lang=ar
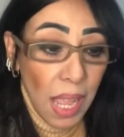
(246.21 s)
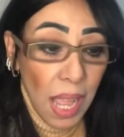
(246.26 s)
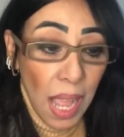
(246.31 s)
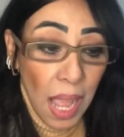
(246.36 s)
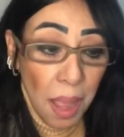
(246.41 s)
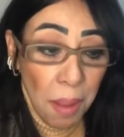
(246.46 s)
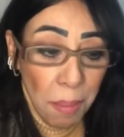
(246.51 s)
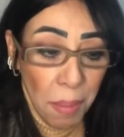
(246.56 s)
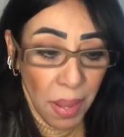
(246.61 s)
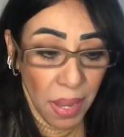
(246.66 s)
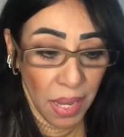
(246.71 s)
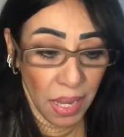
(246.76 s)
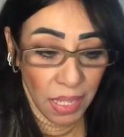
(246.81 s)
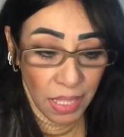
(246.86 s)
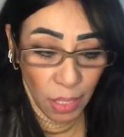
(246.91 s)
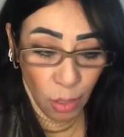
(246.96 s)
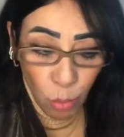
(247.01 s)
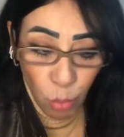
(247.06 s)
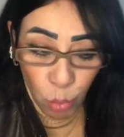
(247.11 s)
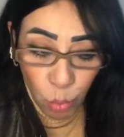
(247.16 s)
اما
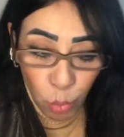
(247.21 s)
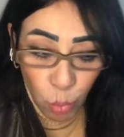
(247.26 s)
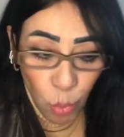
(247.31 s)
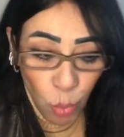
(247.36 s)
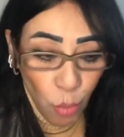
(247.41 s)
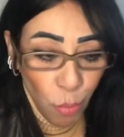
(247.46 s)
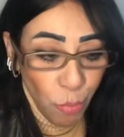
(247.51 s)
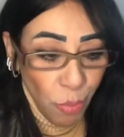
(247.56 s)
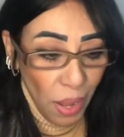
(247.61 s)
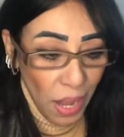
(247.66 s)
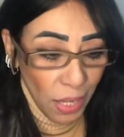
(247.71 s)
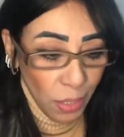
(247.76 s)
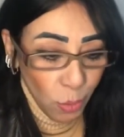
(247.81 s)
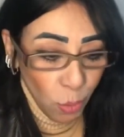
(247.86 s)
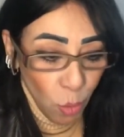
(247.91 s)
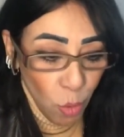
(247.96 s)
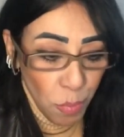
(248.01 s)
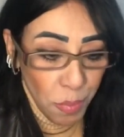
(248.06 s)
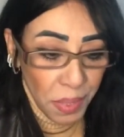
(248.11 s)
اليهود دول فعندهم